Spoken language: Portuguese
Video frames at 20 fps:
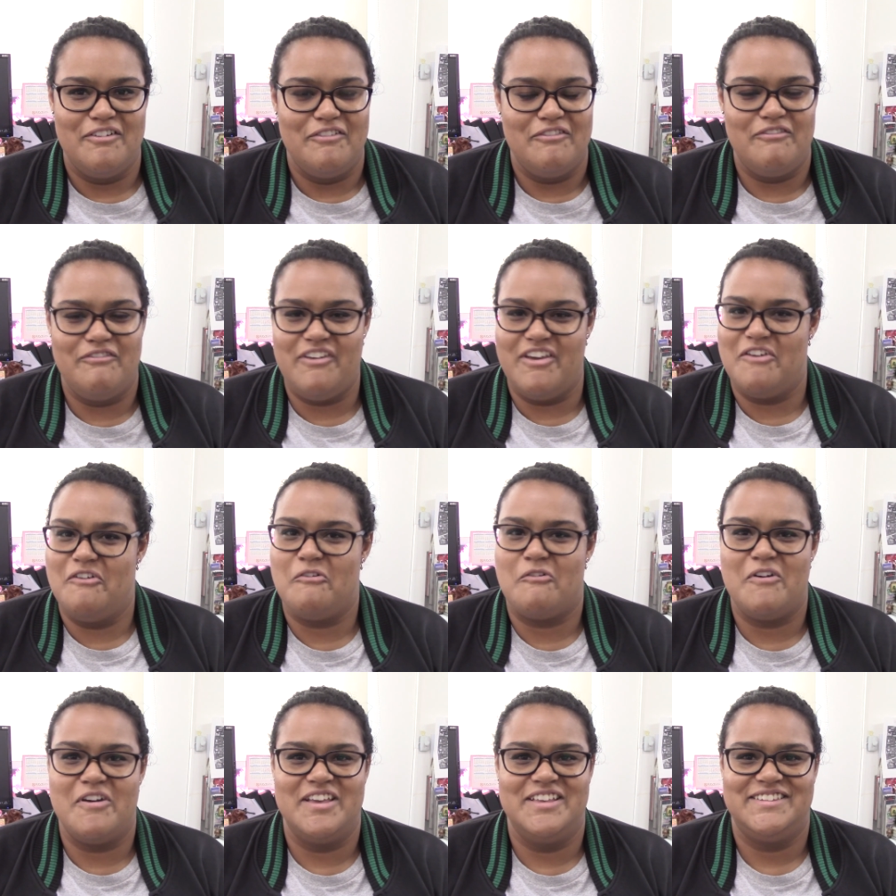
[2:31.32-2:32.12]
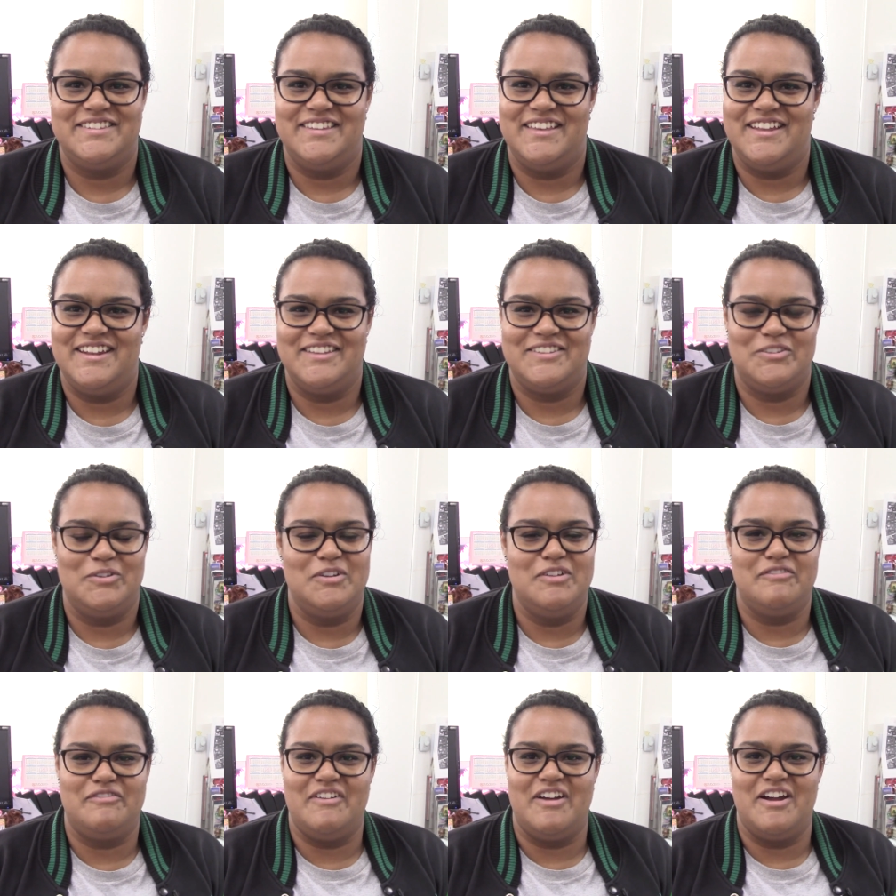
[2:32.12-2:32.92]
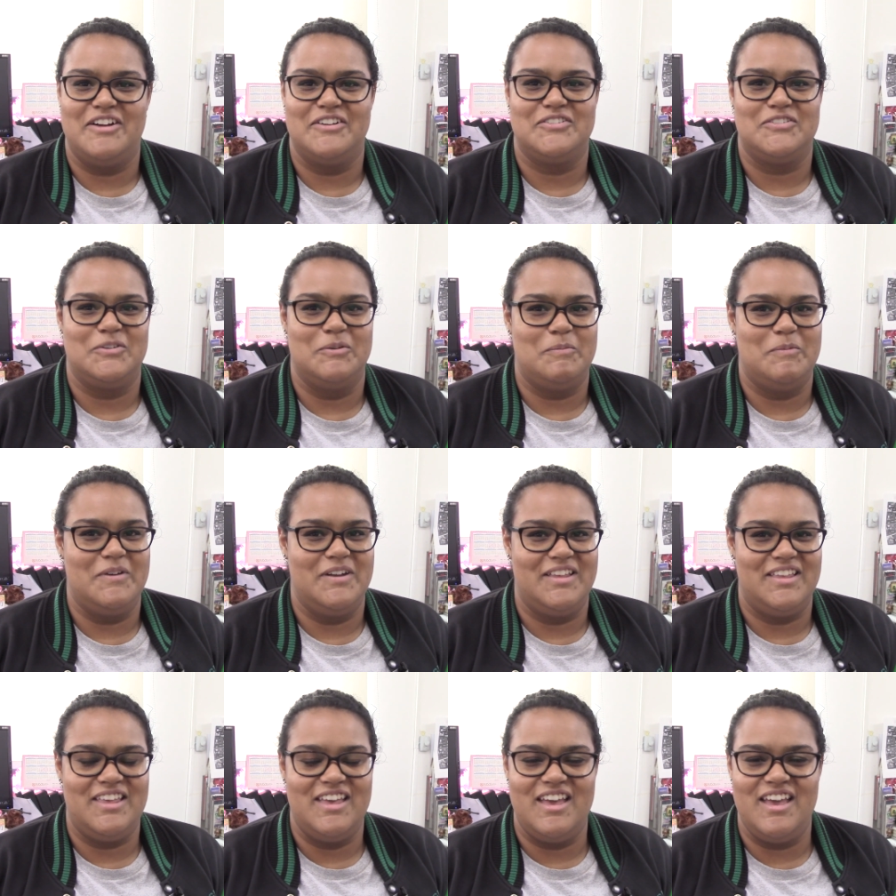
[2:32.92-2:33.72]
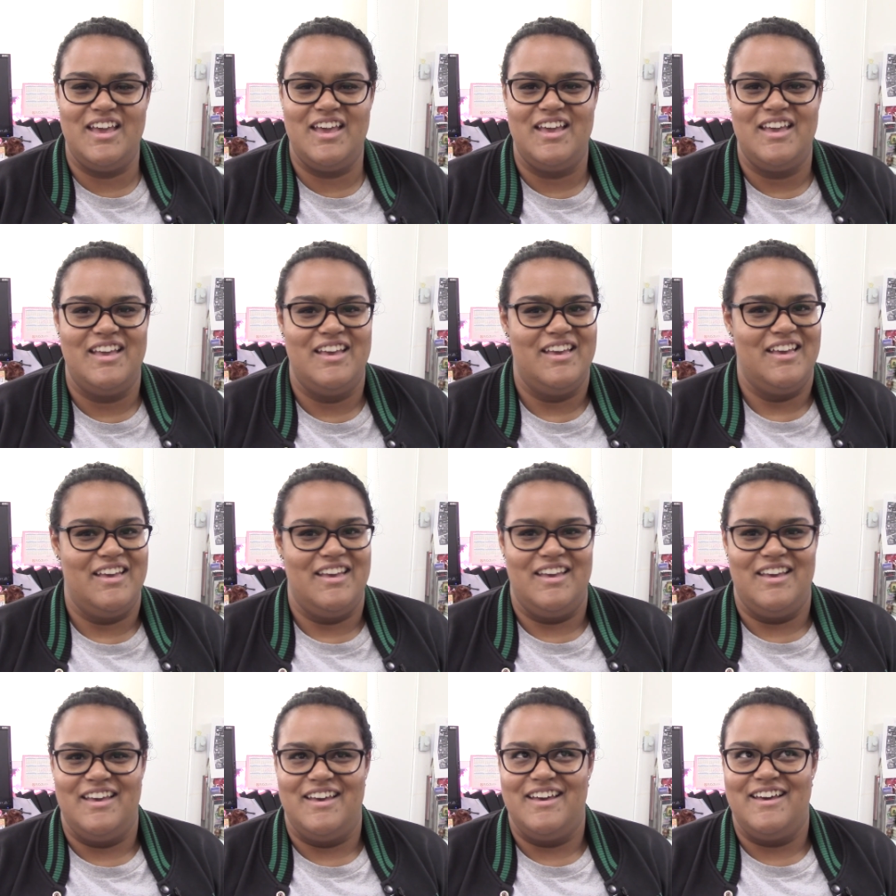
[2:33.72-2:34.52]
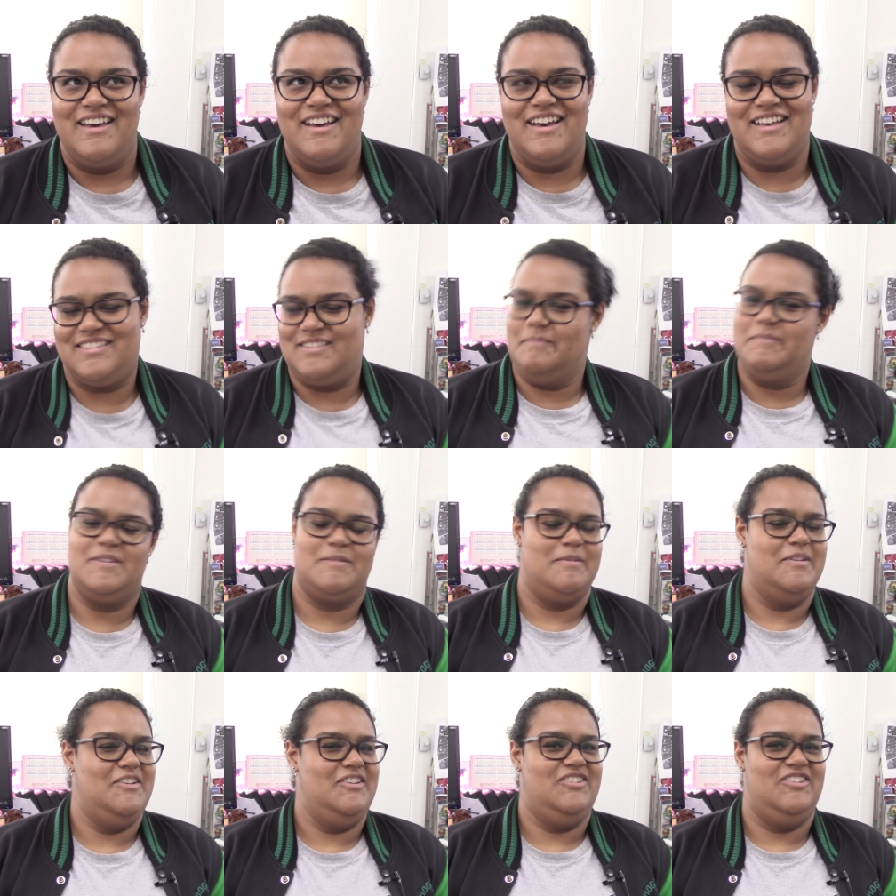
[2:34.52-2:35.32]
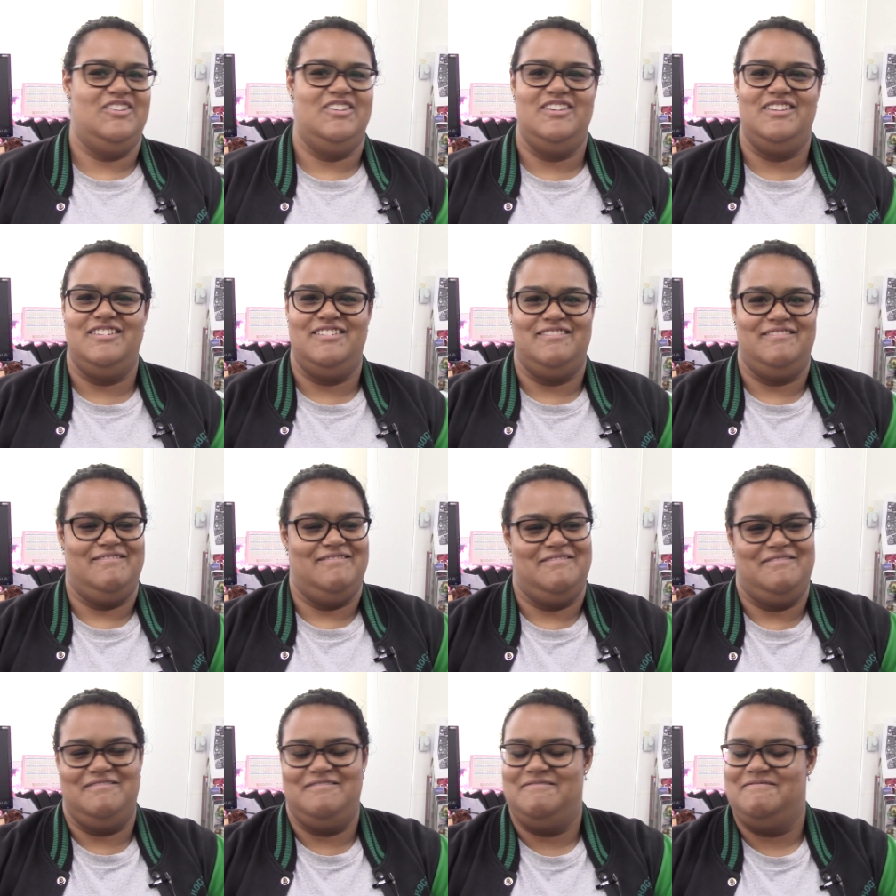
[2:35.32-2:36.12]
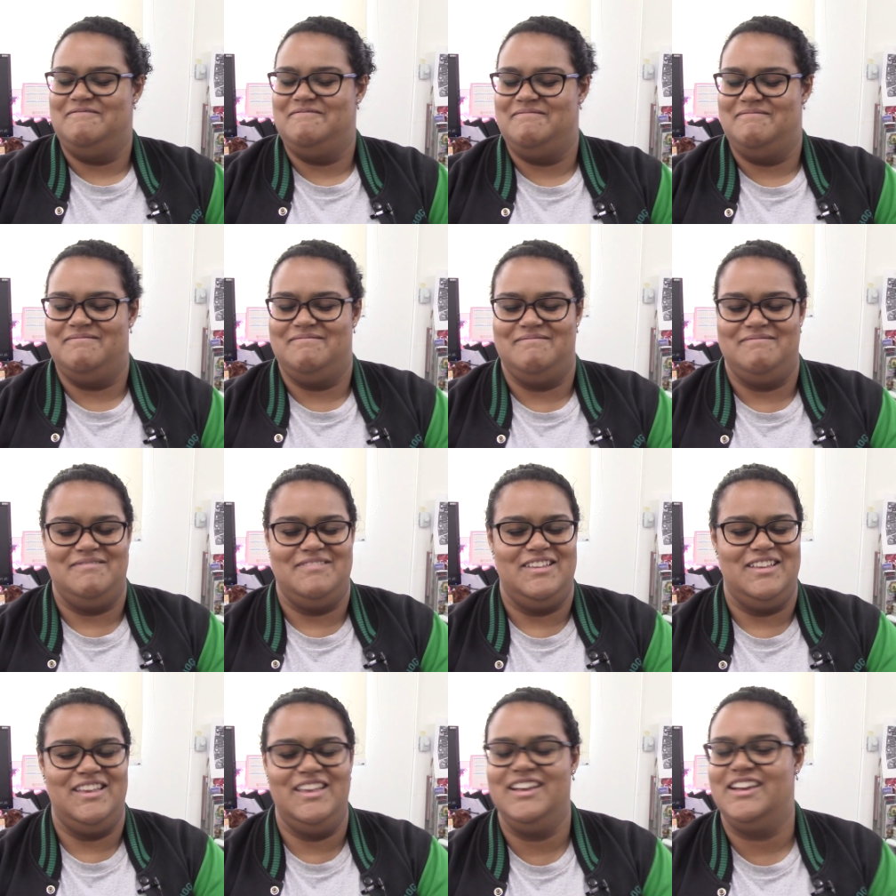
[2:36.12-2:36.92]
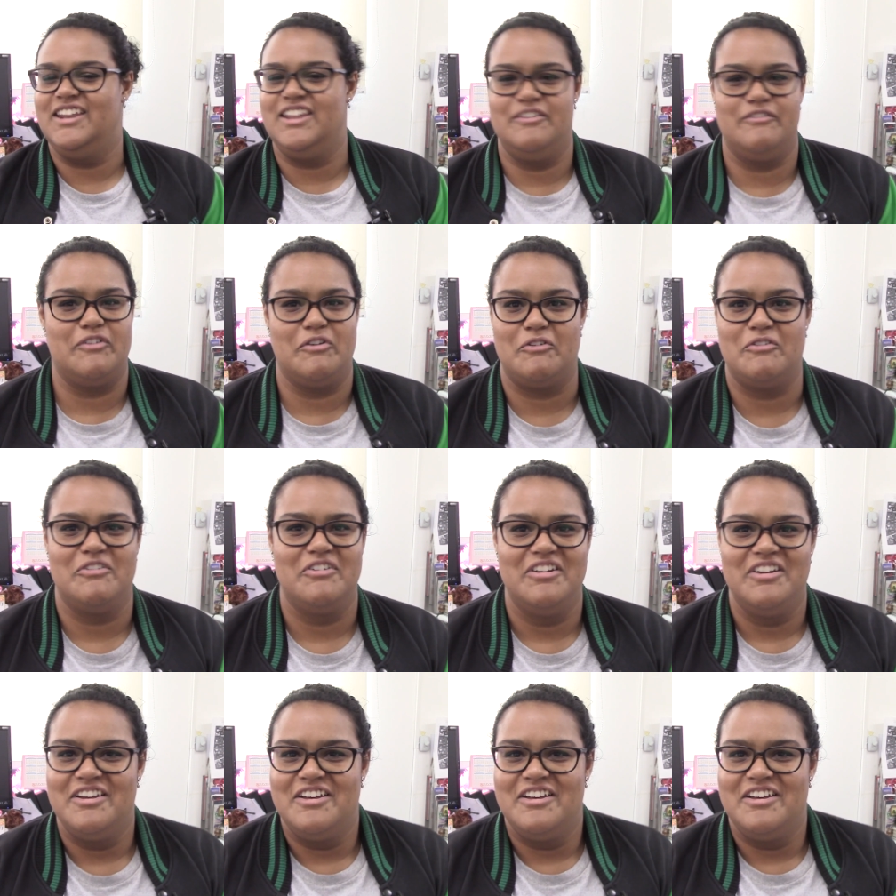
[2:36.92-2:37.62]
venham conhecer esse universo porque é simplesmente incrível.